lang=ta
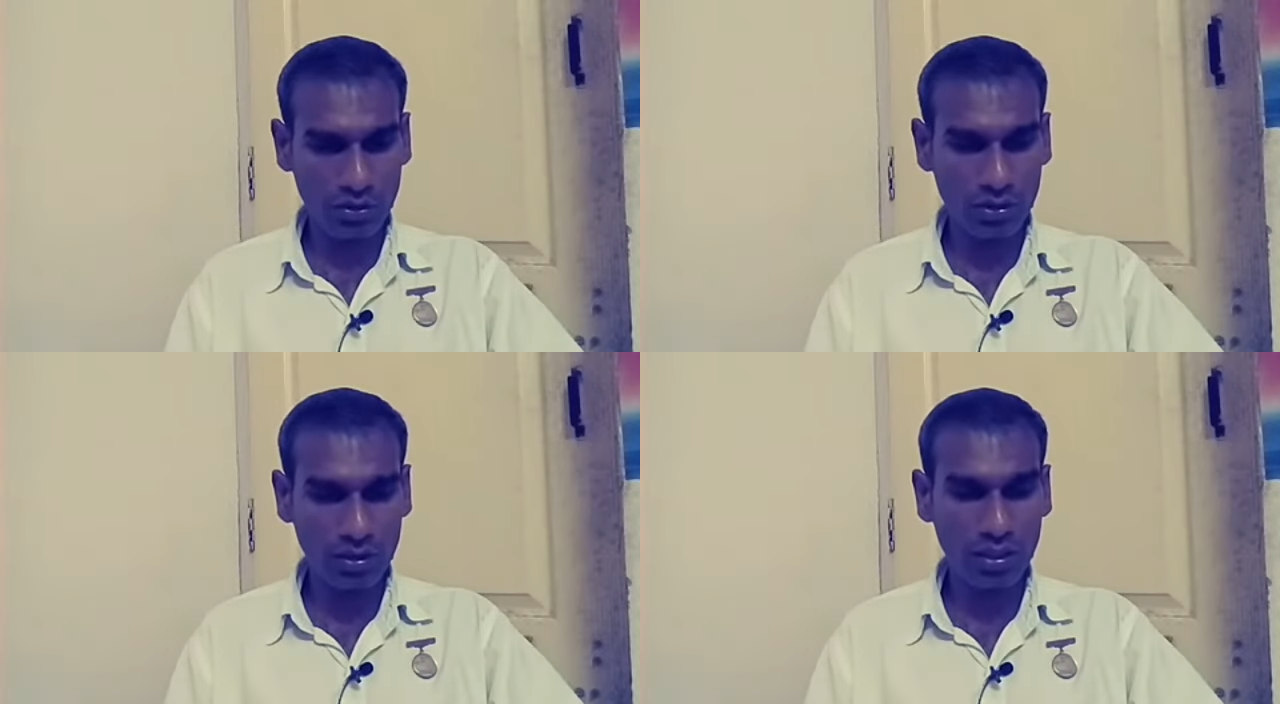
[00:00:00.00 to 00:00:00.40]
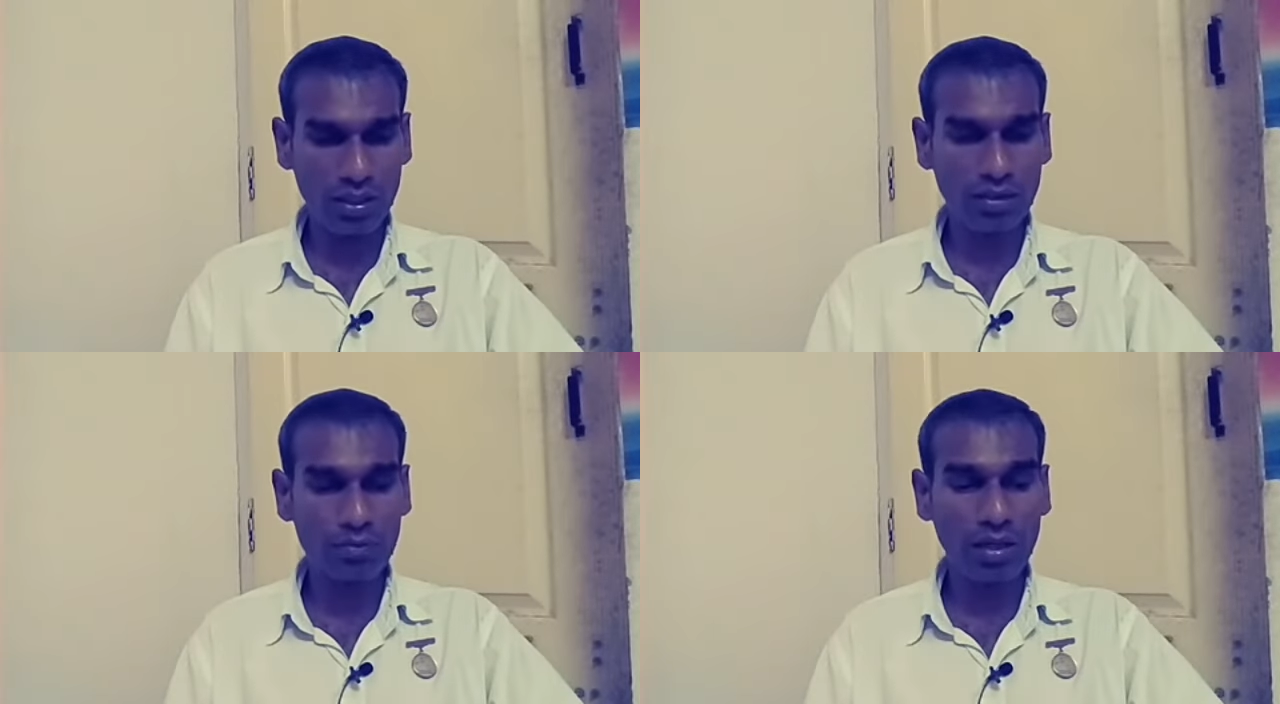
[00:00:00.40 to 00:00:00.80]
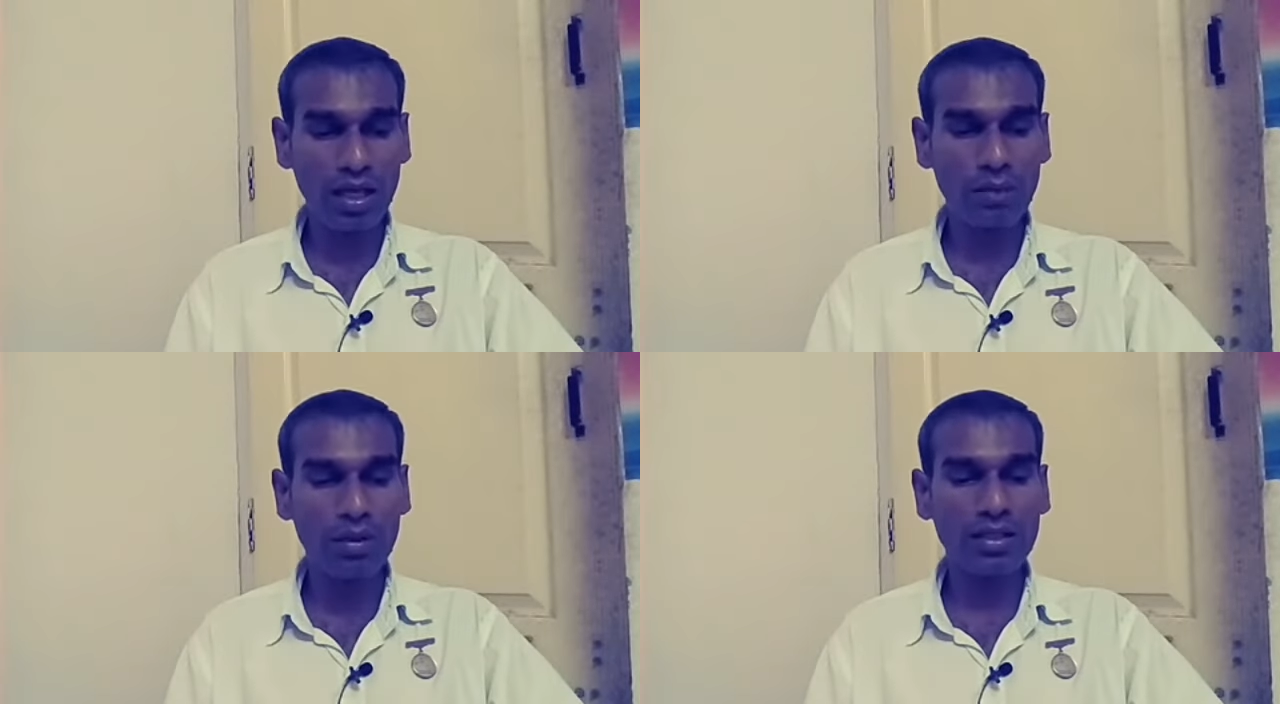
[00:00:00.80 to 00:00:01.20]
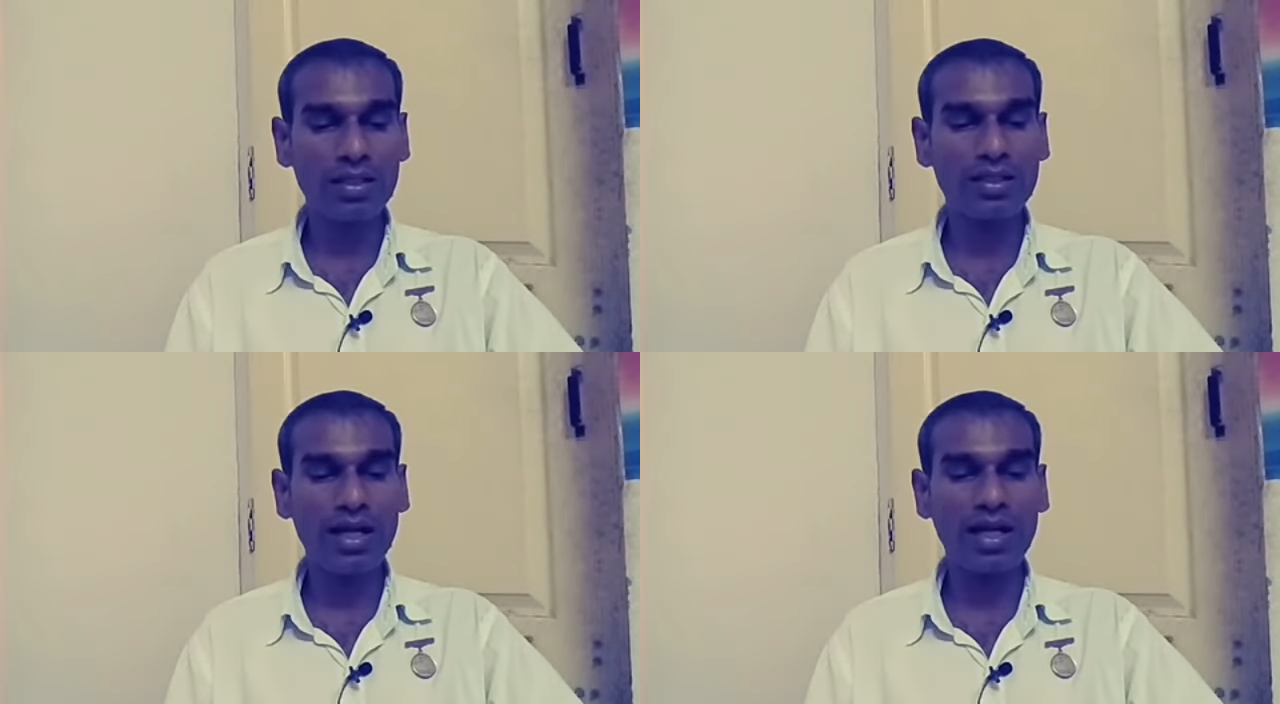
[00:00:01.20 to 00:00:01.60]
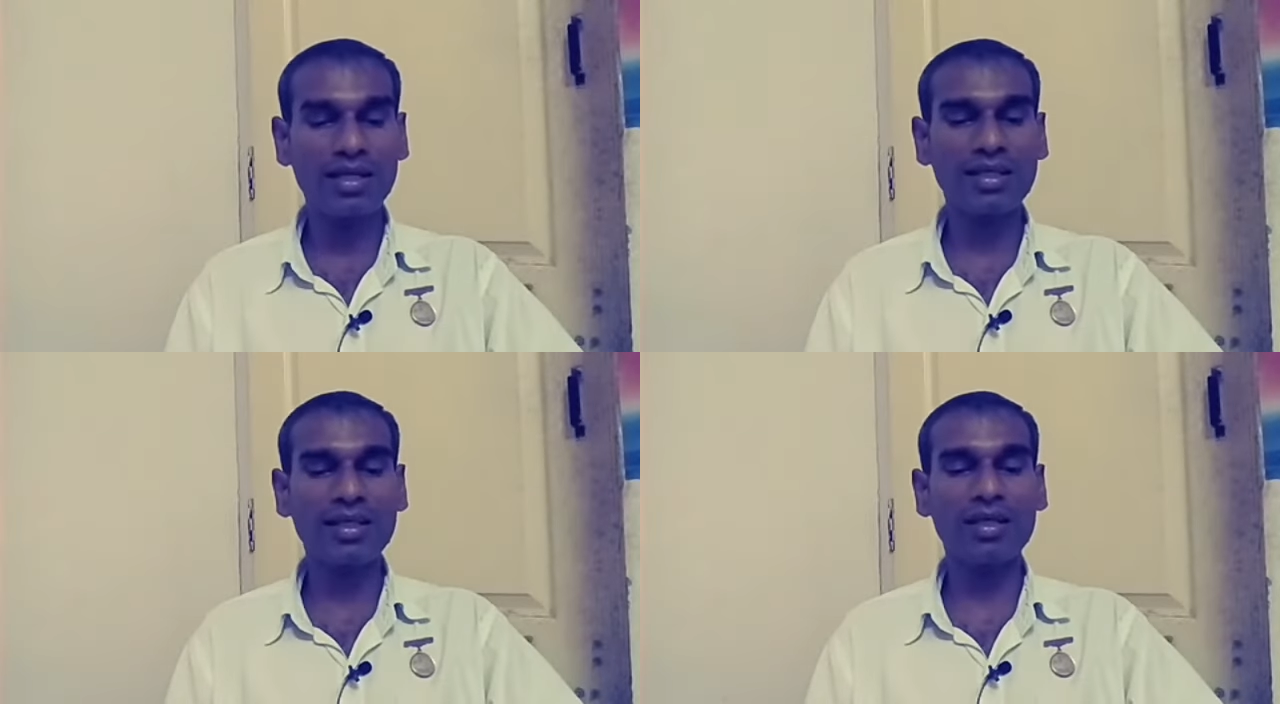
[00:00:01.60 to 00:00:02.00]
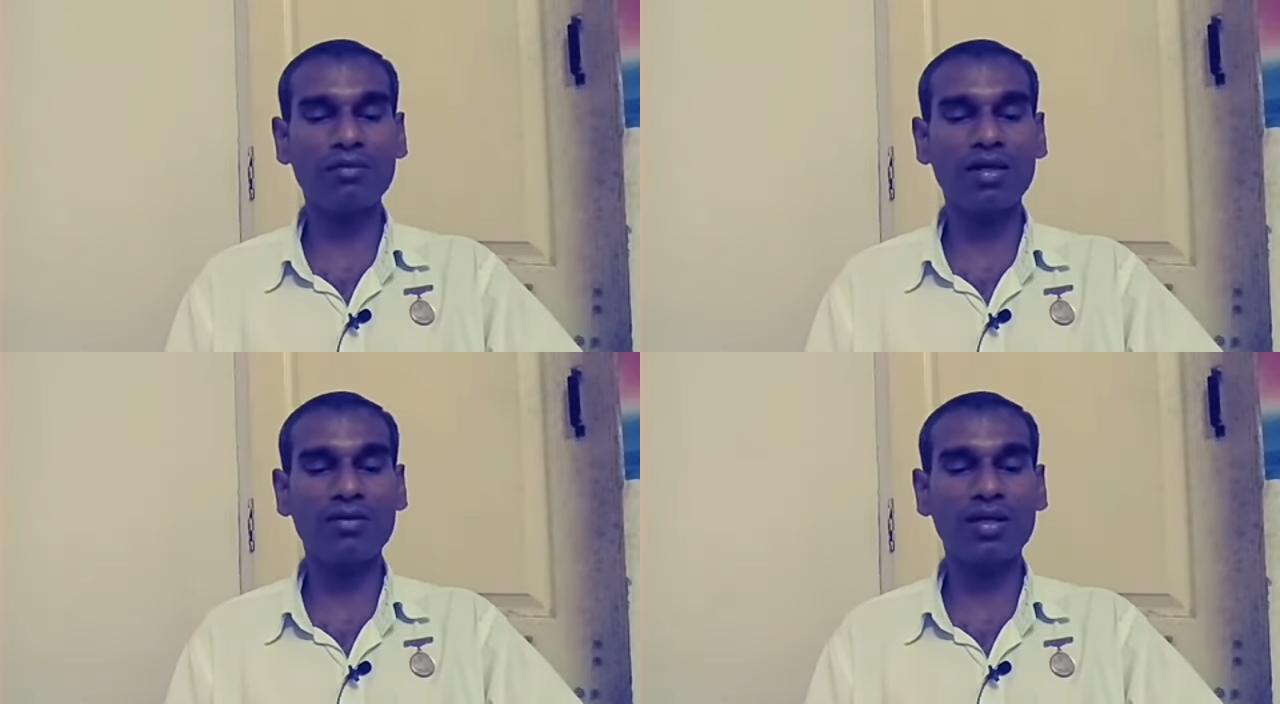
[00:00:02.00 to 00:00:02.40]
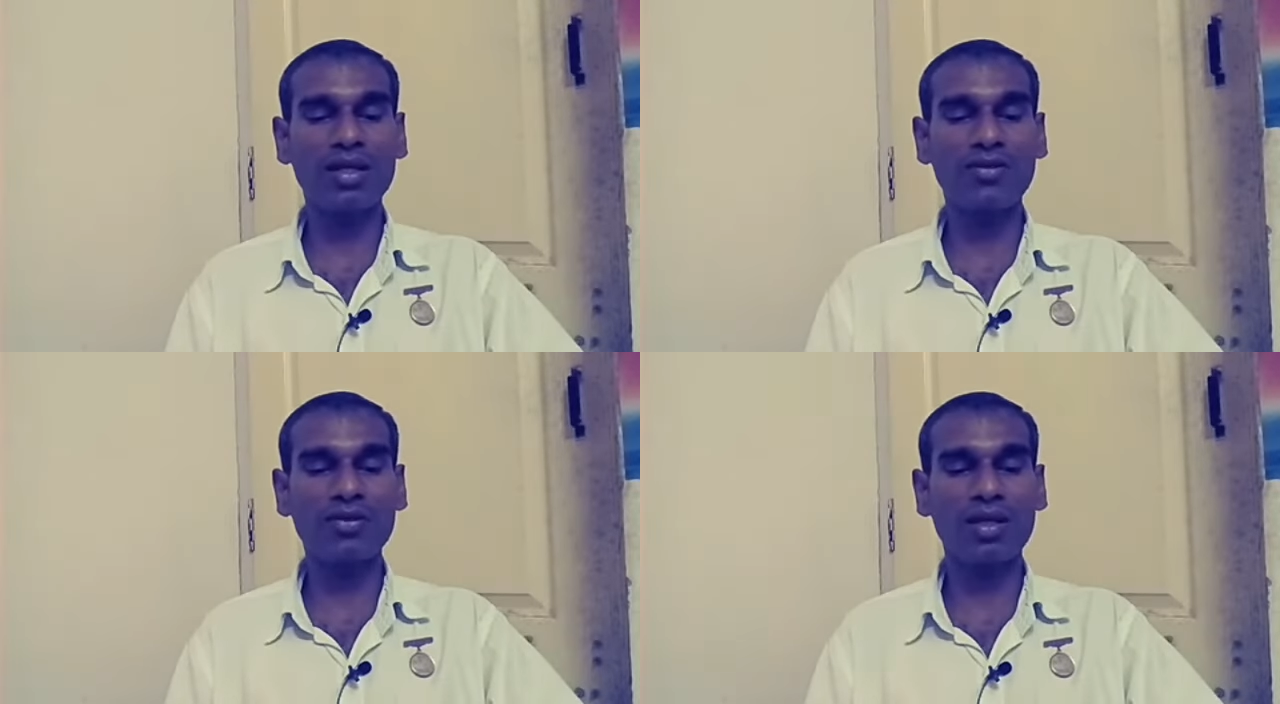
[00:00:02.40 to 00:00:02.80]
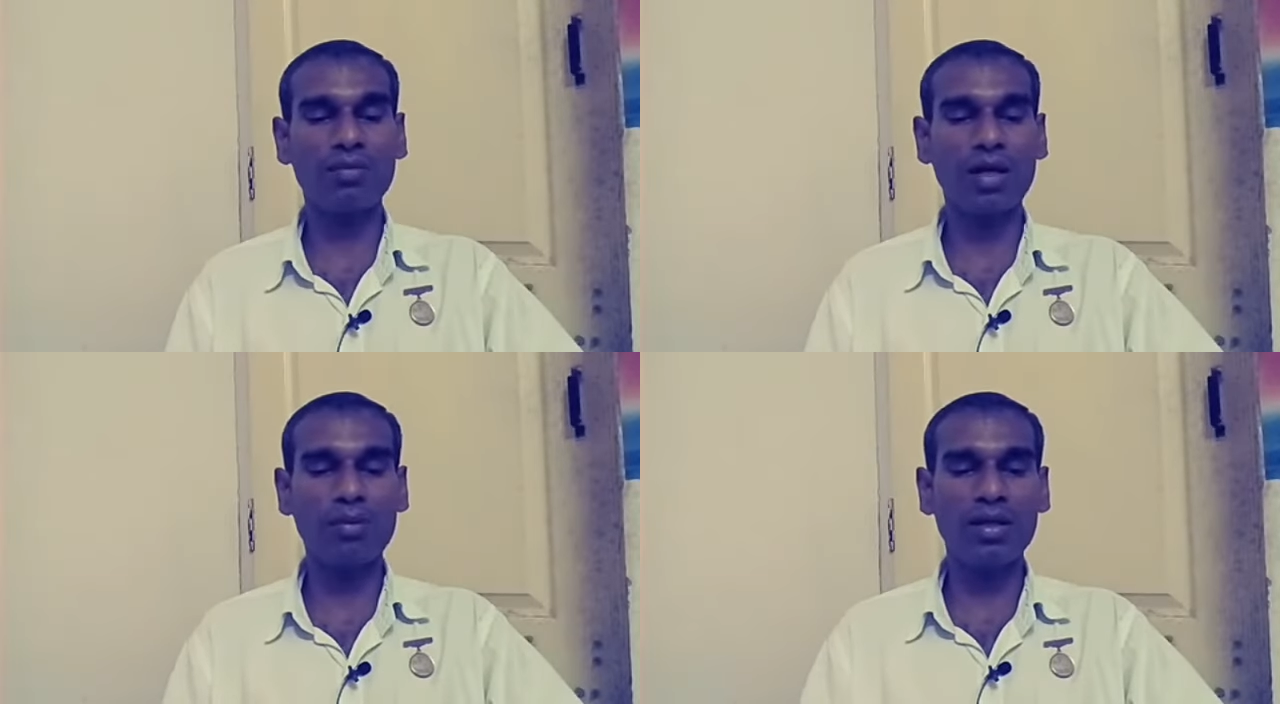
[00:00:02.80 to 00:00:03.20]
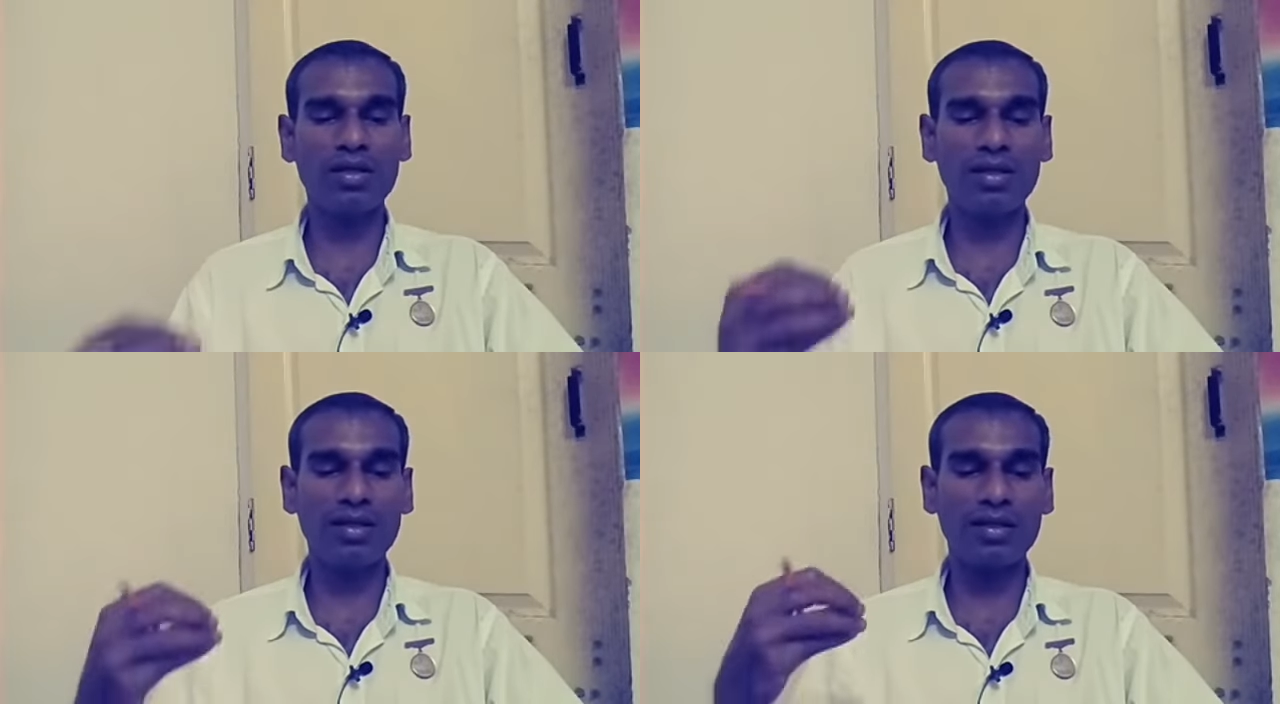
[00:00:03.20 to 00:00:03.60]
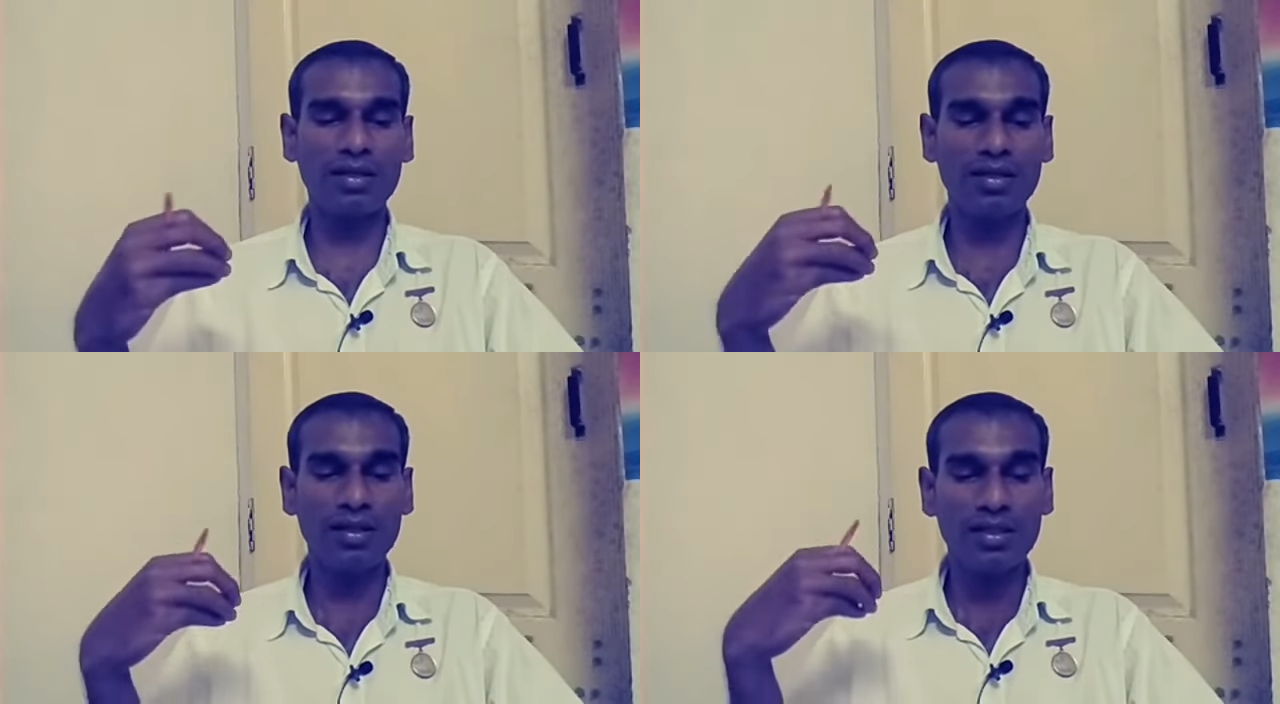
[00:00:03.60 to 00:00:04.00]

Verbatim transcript: இன்னொன்னு என்னன்னா பாபா கிட்ட அடைக்கலமா வர்றவங்கள பாபா என்ன